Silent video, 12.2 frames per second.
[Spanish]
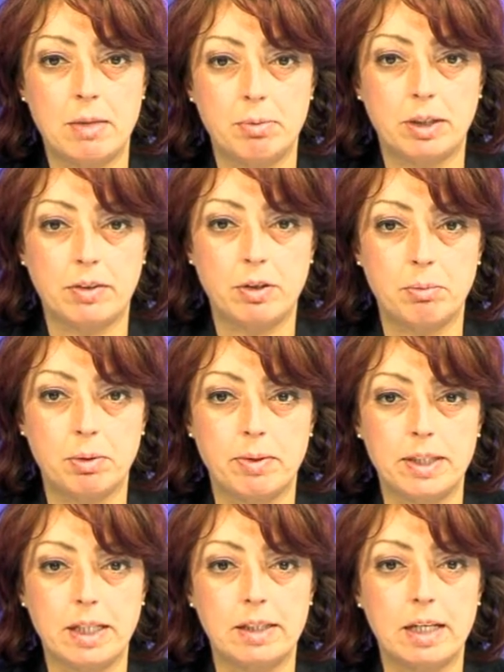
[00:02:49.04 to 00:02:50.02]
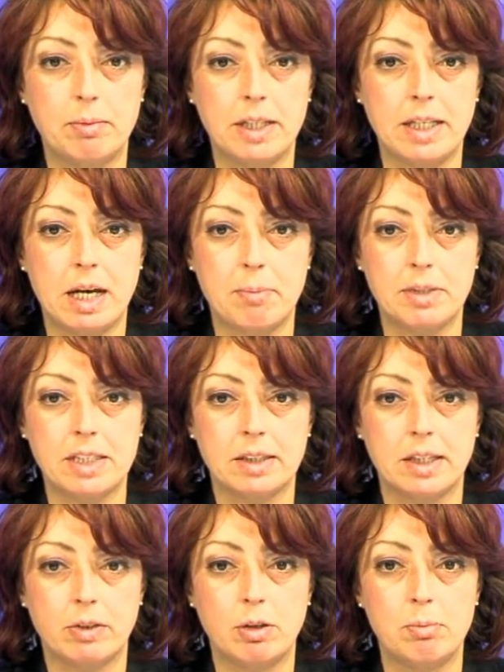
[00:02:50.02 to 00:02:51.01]
Diputación Provincial de Almería ha
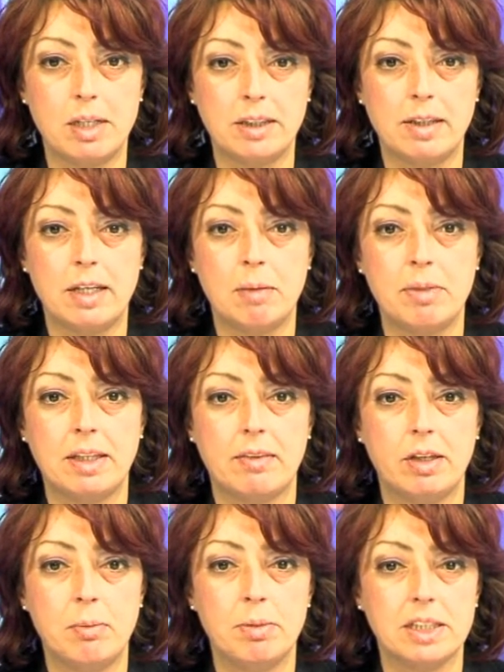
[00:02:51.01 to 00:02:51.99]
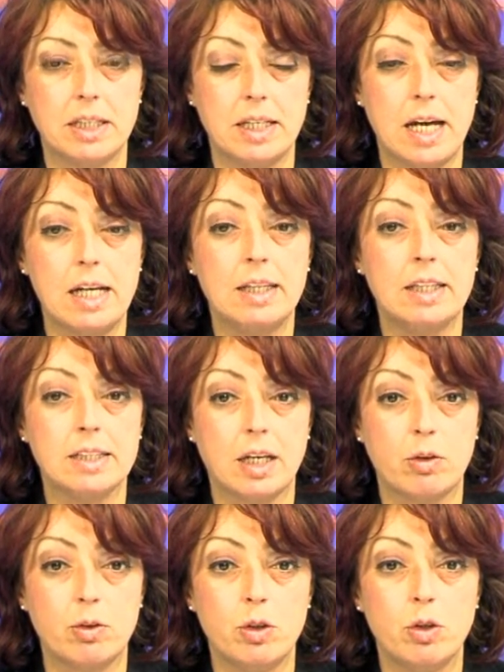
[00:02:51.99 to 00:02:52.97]
presentado el Plan de Dinamización Empresarial y
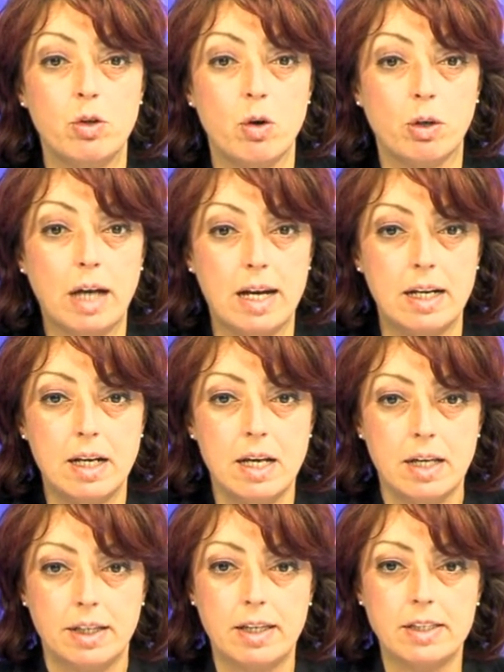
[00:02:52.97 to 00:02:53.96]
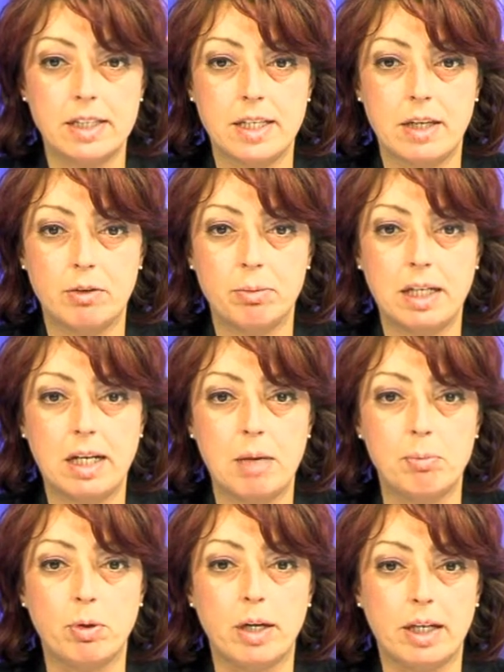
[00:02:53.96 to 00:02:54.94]
Desarrollo Local, que ha diseñado para la
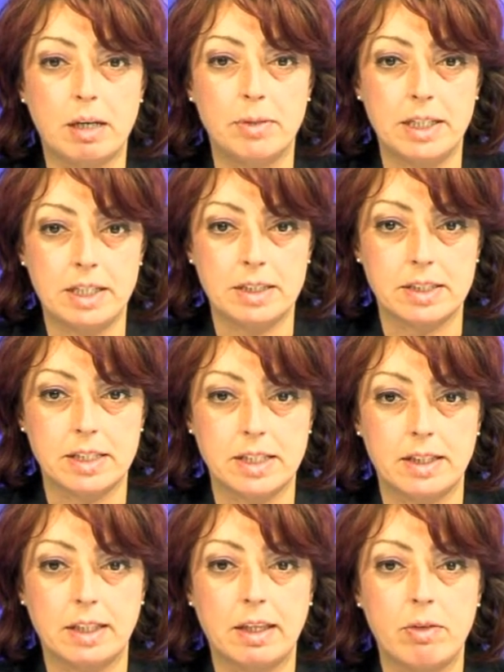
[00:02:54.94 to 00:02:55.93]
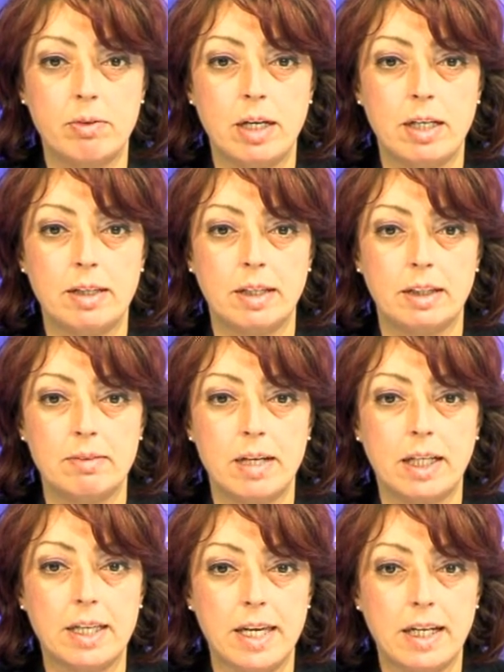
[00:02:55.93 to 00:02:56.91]
Alpujarra almeriense. Se trata de una iniciativa
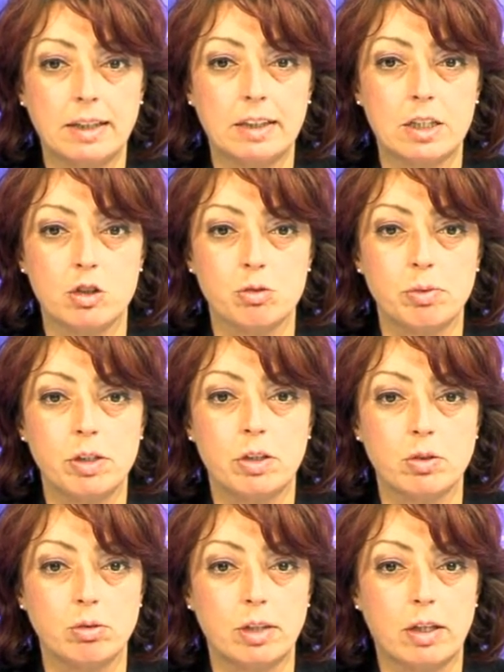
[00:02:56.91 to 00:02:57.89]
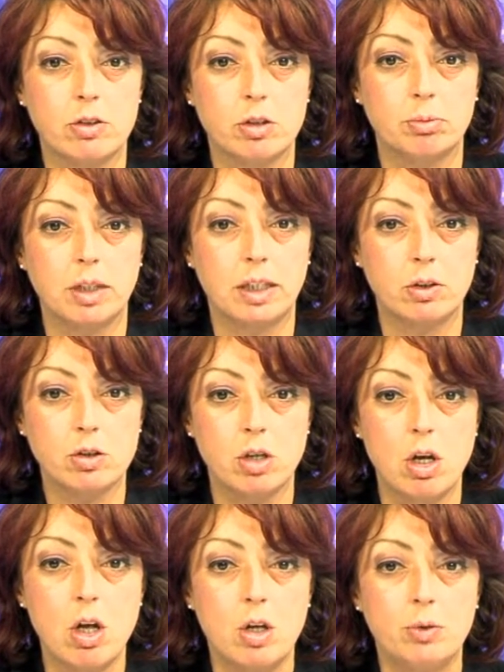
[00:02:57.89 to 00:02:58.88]
que llega tras los buenos resultados obtenidos
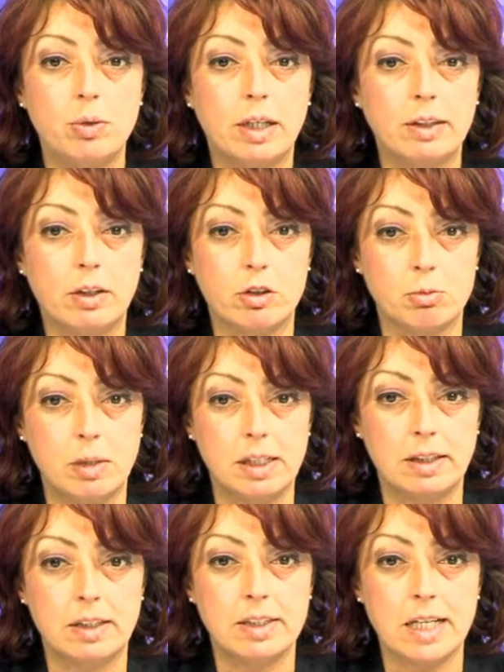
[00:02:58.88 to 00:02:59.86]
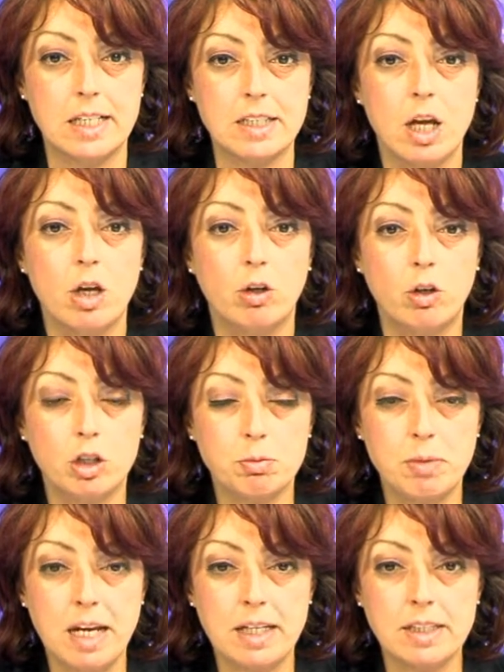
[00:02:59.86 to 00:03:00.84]
durante 2016 con los
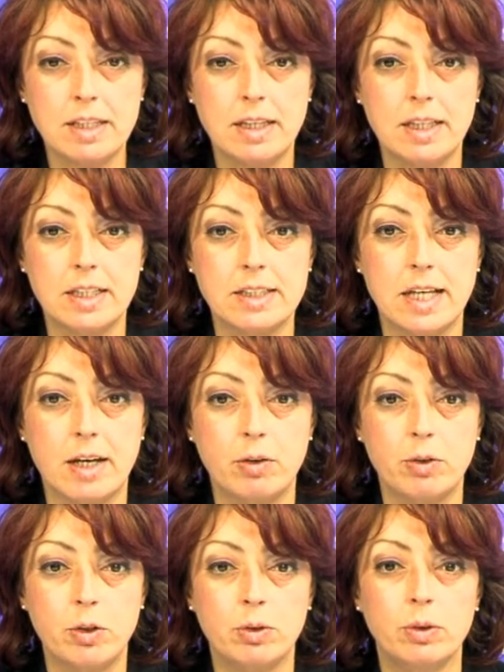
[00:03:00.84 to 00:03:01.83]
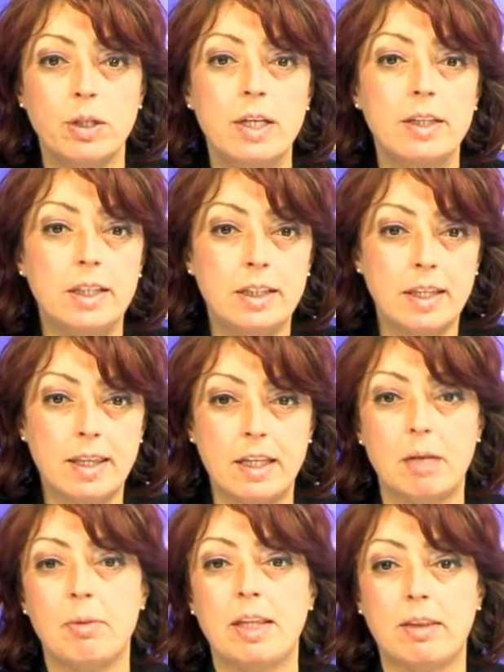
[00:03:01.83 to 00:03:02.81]
planes de desarrollo y de
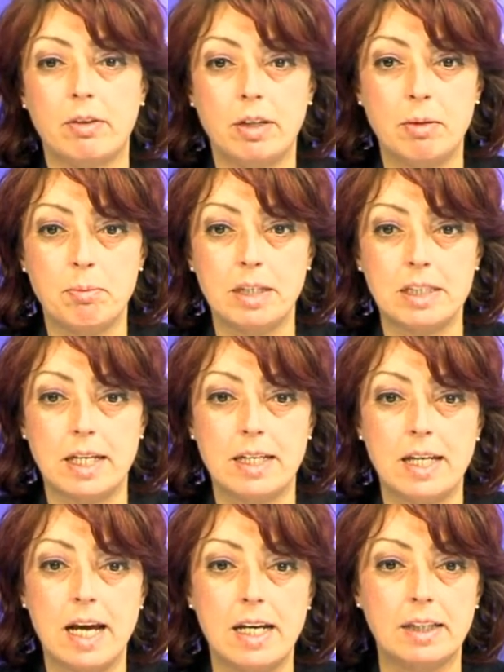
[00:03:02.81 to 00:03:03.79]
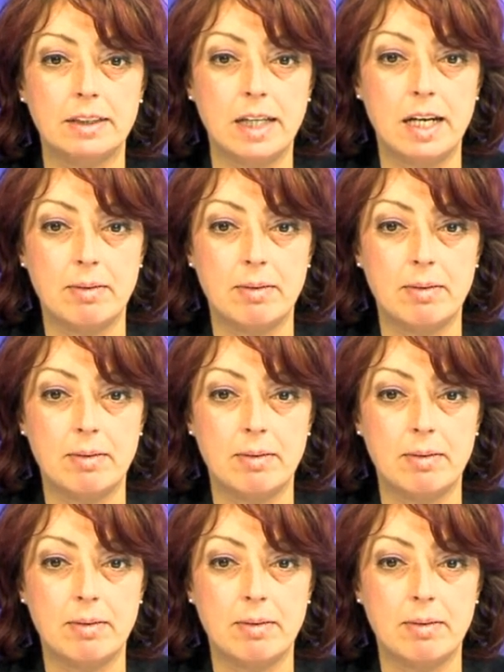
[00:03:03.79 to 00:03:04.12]
dinamización empresarial del